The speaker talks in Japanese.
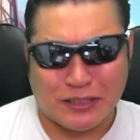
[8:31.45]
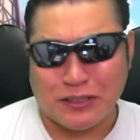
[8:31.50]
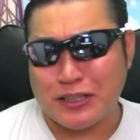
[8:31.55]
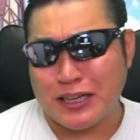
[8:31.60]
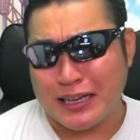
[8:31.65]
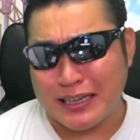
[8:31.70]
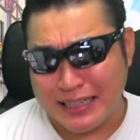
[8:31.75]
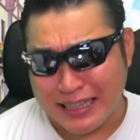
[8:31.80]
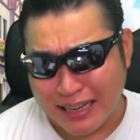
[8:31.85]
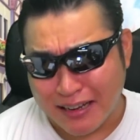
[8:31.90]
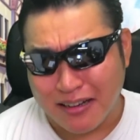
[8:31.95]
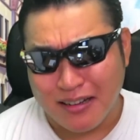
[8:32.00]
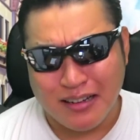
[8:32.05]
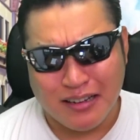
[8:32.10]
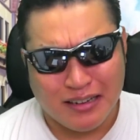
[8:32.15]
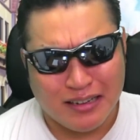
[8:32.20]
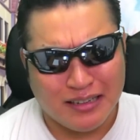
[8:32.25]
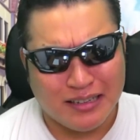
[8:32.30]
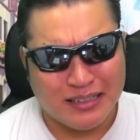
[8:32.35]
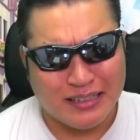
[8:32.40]
ちょっとあれだ
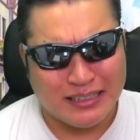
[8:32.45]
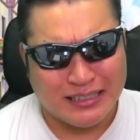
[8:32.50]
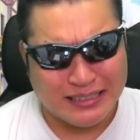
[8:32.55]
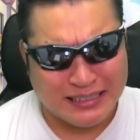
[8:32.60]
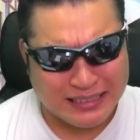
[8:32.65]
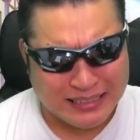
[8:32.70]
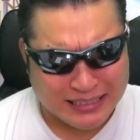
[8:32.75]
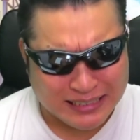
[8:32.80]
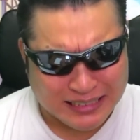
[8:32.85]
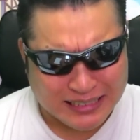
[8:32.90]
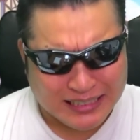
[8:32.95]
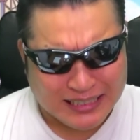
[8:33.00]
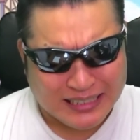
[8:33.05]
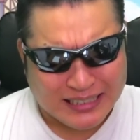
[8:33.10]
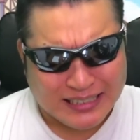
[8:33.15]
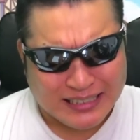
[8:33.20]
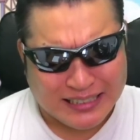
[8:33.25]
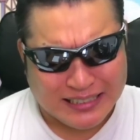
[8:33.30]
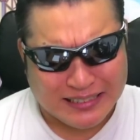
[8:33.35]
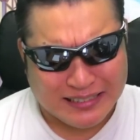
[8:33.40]
よ。
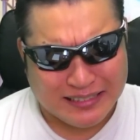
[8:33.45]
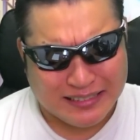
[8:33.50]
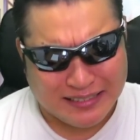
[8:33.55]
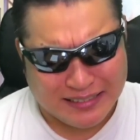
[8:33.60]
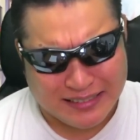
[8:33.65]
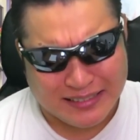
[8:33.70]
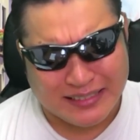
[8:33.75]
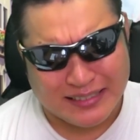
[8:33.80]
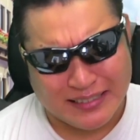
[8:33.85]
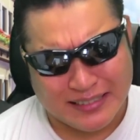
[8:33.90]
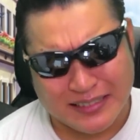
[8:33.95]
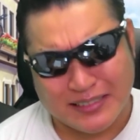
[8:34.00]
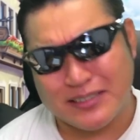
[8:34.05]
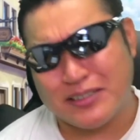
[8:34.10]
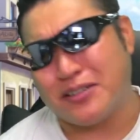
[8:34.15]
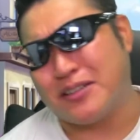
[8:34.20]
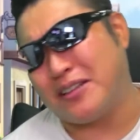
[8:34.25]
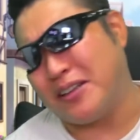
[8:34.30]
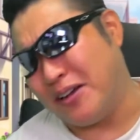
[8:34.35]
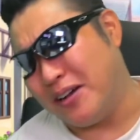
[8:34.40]
うーん、
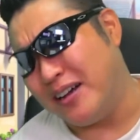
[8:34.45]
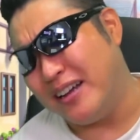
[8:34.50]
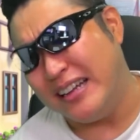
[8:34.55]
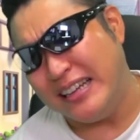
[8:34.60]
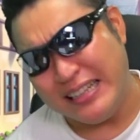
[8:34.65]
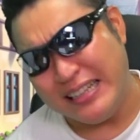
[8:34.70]
ちょっ